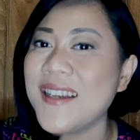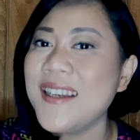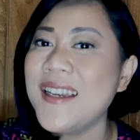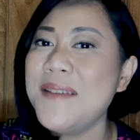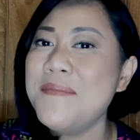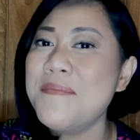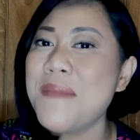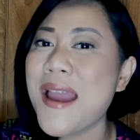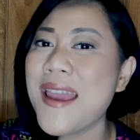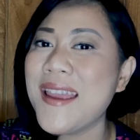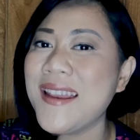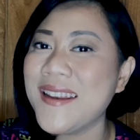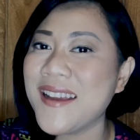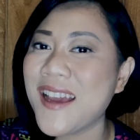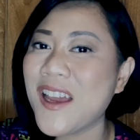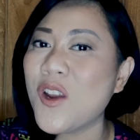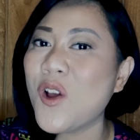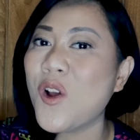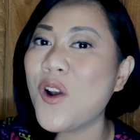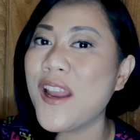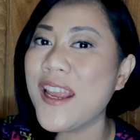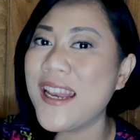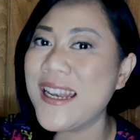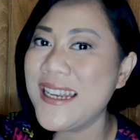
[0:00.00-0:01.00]
yang
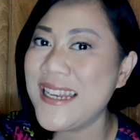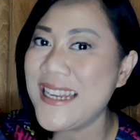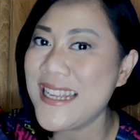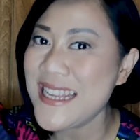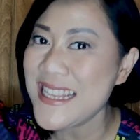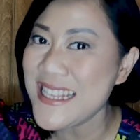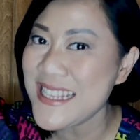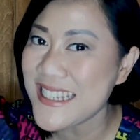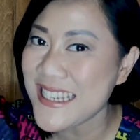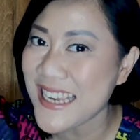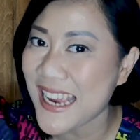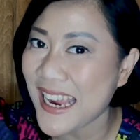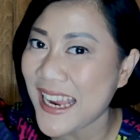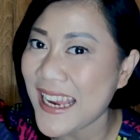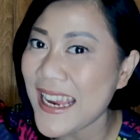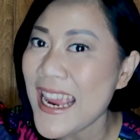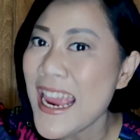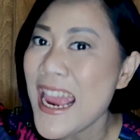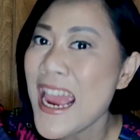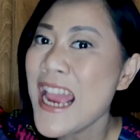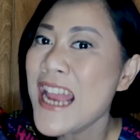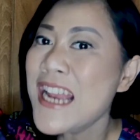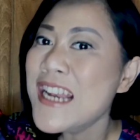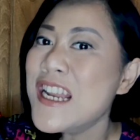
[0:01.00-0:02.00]
dimainkan oleh
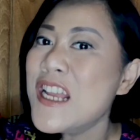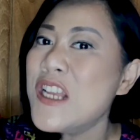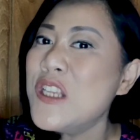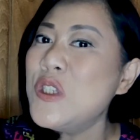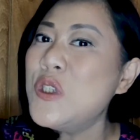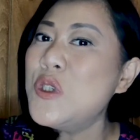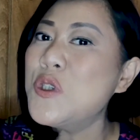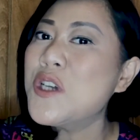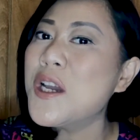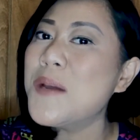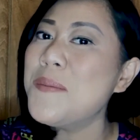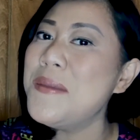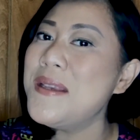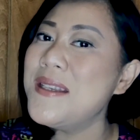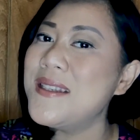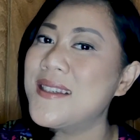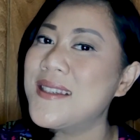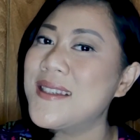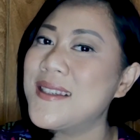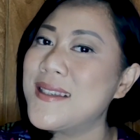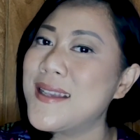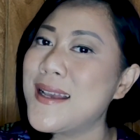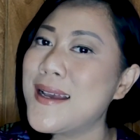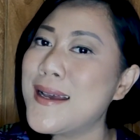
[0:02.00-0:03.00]
DJ dan juga
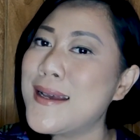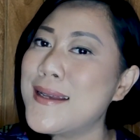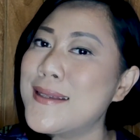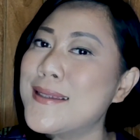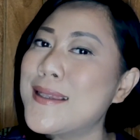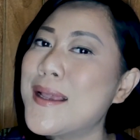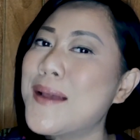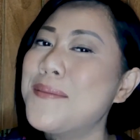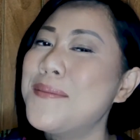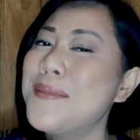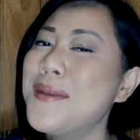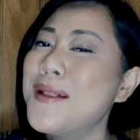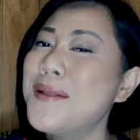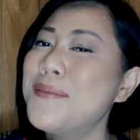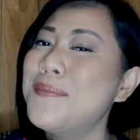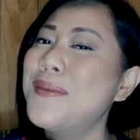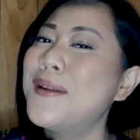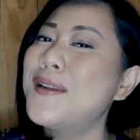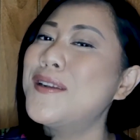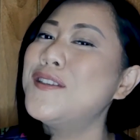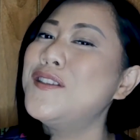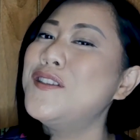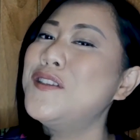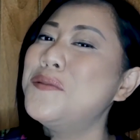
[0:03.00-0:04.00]
bisa sambil
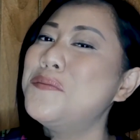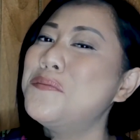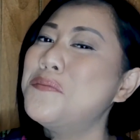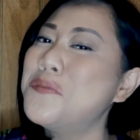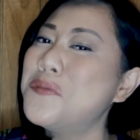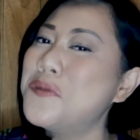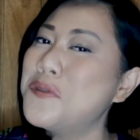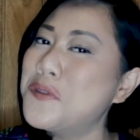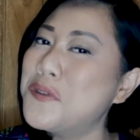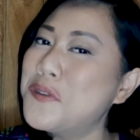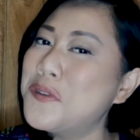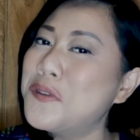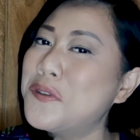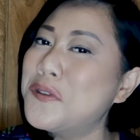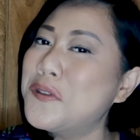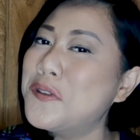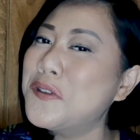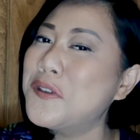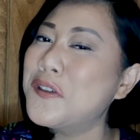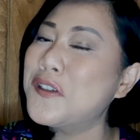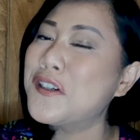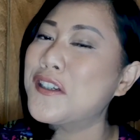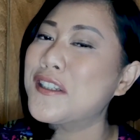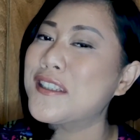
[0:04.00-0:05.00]

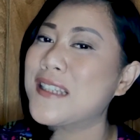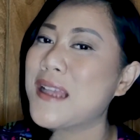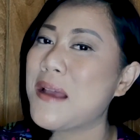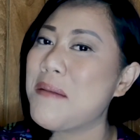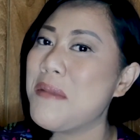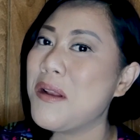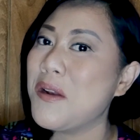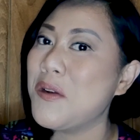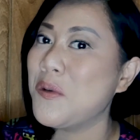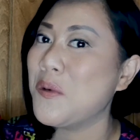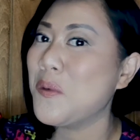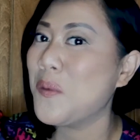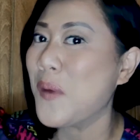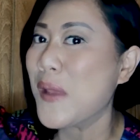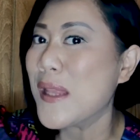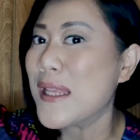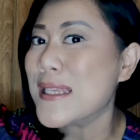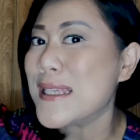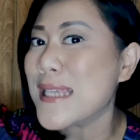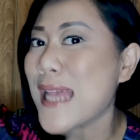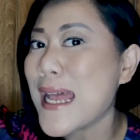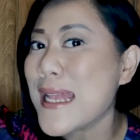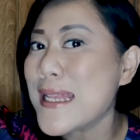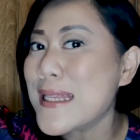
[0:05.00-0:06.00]
berjemur, sambil
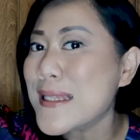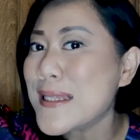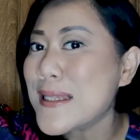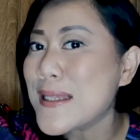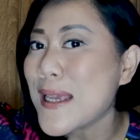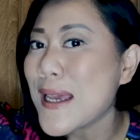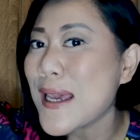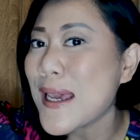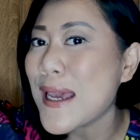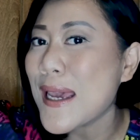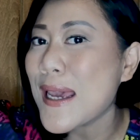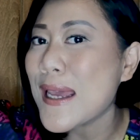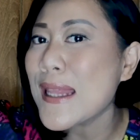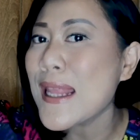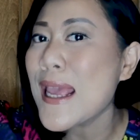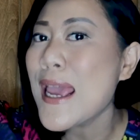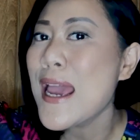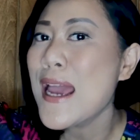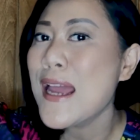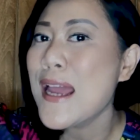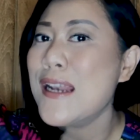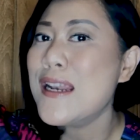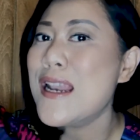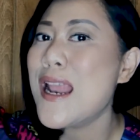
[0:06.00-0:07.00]
nungguin sunset
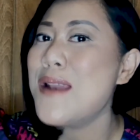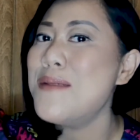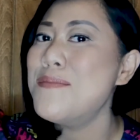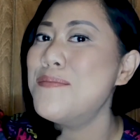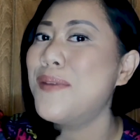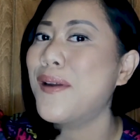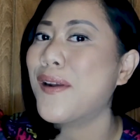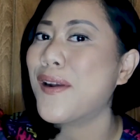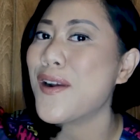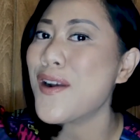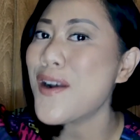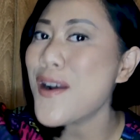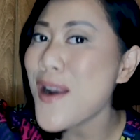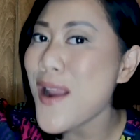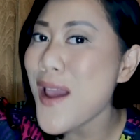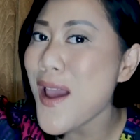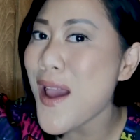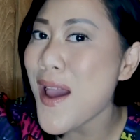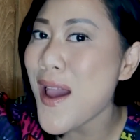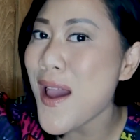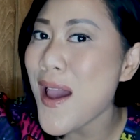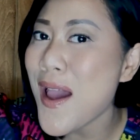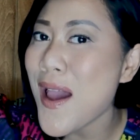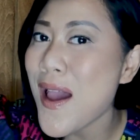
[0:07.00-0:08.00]
dan
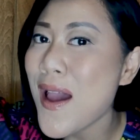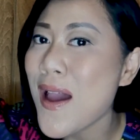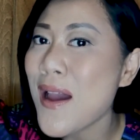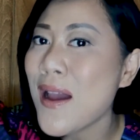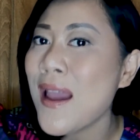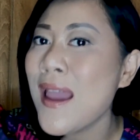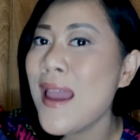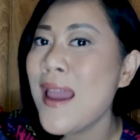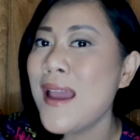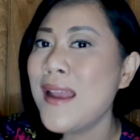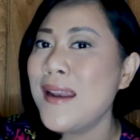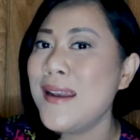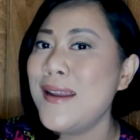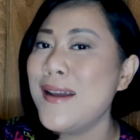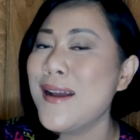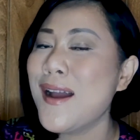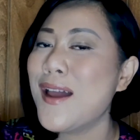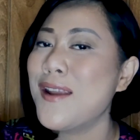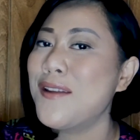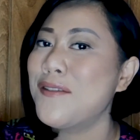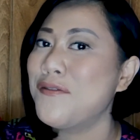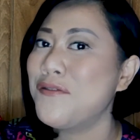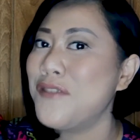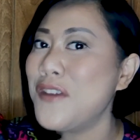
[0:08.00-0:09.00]
berenang
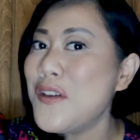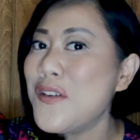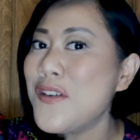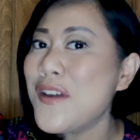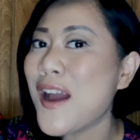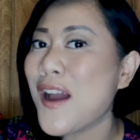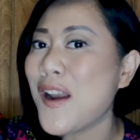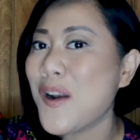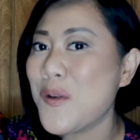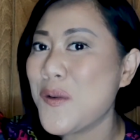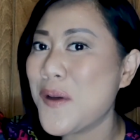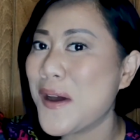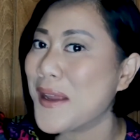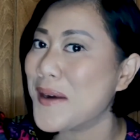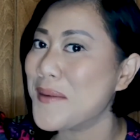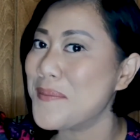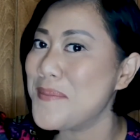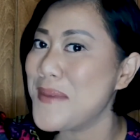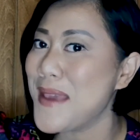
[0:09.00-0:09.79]
dengan view yang luar